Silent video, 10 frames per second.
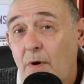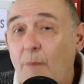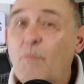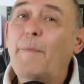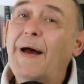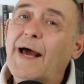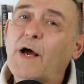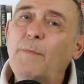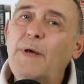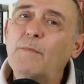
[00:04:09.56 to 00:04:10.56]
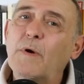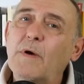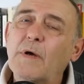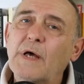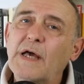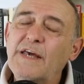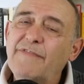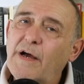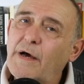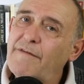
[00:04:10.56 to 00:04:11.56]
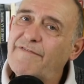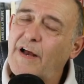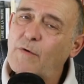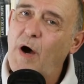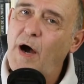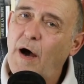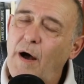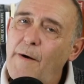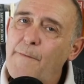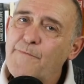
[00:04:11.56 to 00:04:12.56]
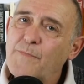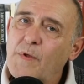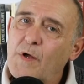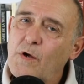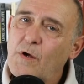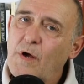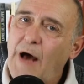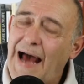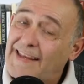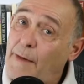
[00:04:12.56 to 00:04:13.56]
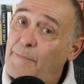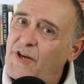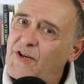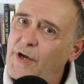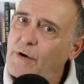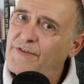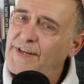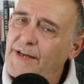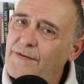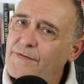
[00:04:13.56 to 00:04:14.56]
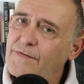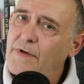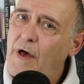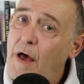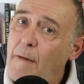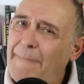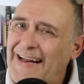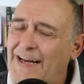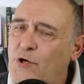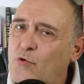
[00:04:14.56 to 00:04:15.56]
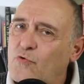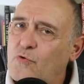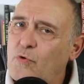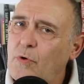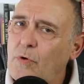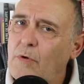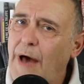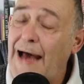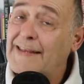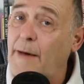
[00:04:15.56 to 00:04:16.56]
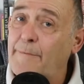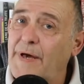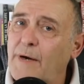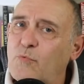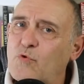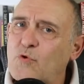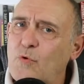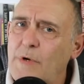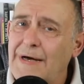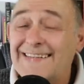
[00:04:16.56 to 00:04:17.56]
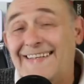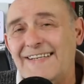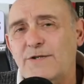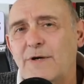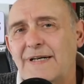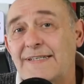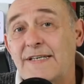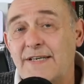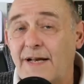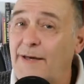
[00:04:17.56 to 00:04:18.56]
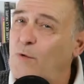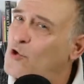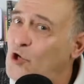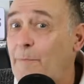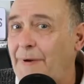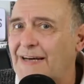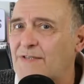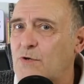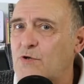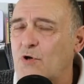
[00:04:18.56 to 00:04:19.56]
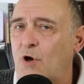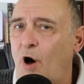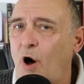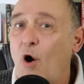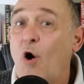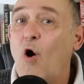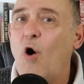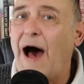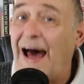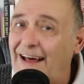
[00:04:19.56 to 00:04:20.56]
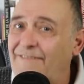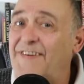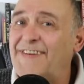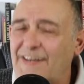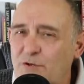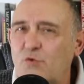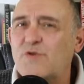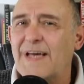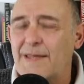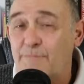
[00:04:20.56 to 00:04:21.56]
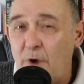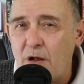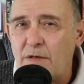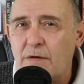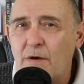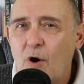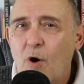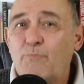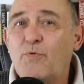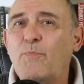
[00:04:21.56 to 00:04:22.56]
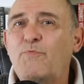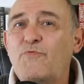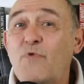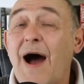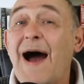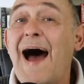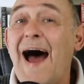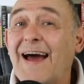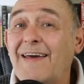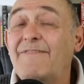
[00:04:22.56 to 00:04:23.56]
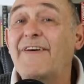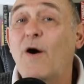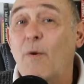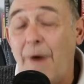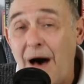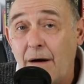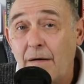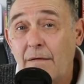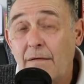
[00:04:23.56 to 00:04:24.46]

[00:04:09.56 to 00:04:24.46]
bon ben là quand même, il va quand même falloir attraper le chien en vitesse, mettre les chaussures, attraper un blouson, descendre les escaliers ou choper l'ascenseur à la vitesse du Bolt pour pouvoir arriver en bas.